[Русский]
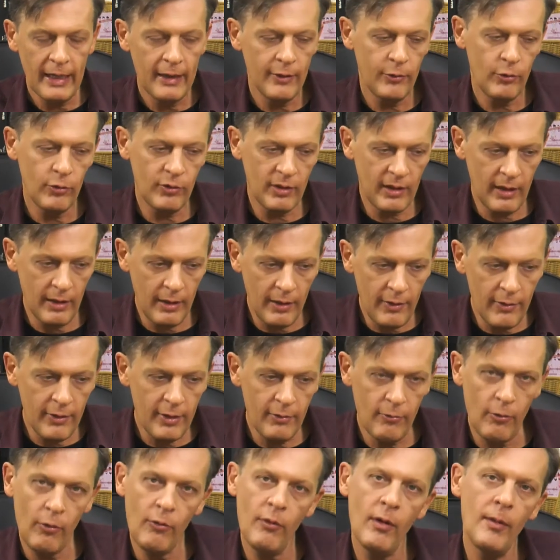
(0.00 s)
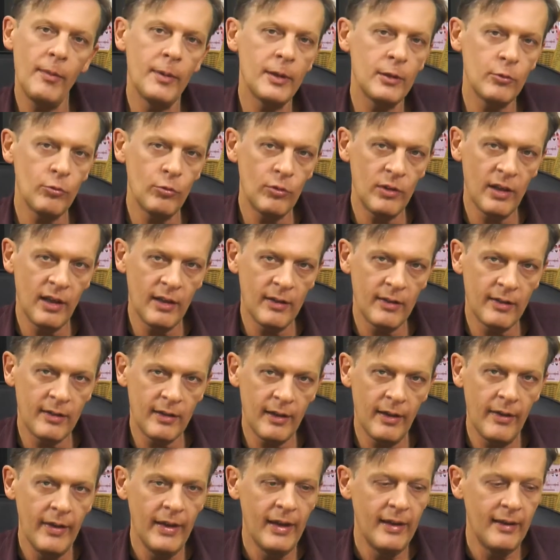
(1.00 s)
то, скорее всего, вам это
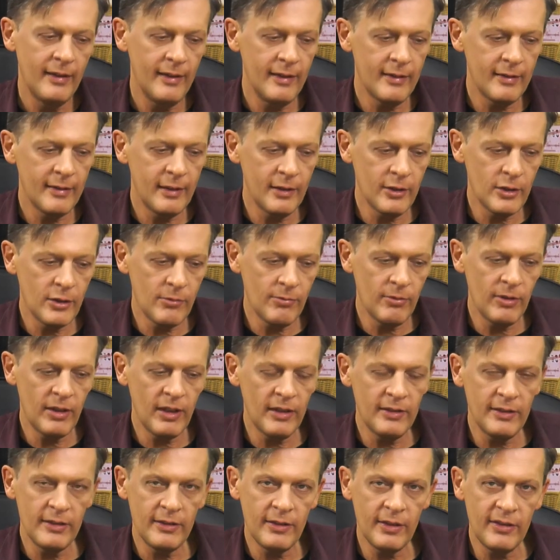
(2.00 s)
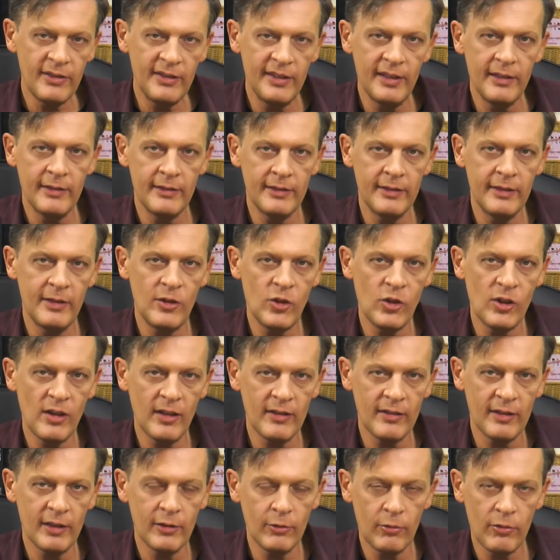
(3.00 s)
удастся. Если же вы хотите здесь
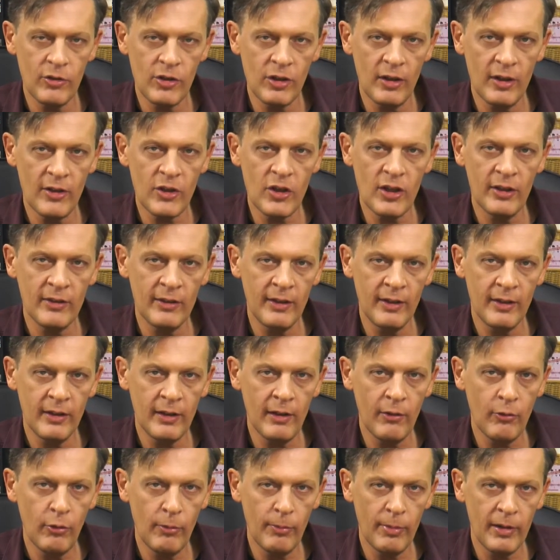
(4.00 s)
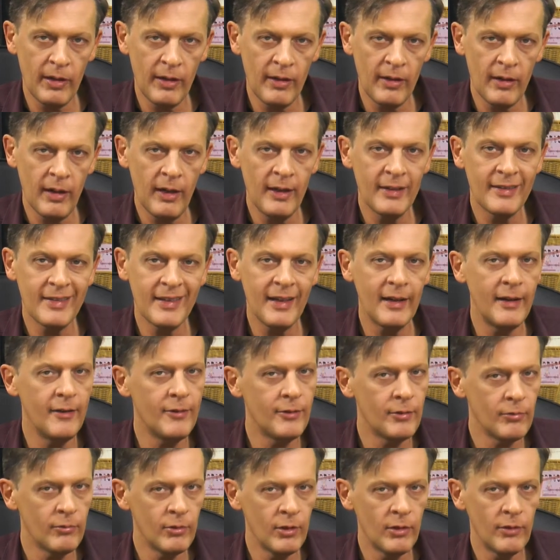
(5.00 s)
сейчас на той же лошадке, на какой проиграли, скорее
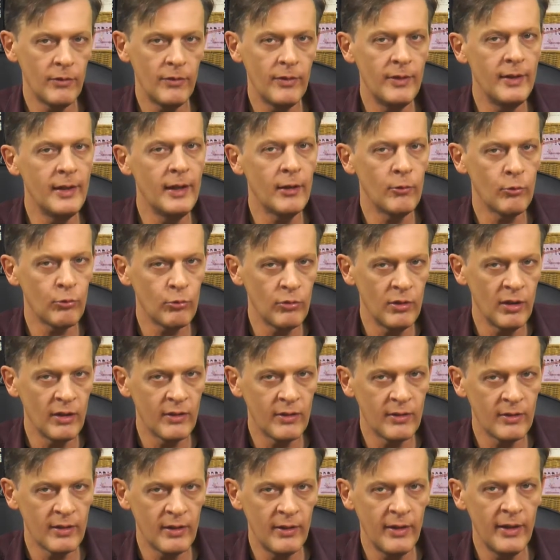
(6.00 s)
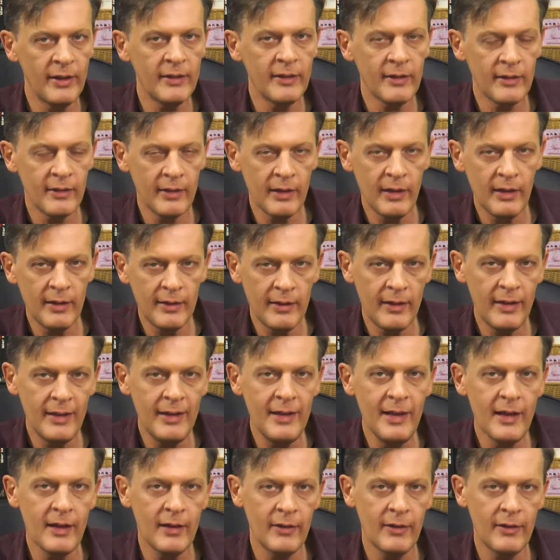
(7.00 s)
всего, не удастся. Это, знаете, не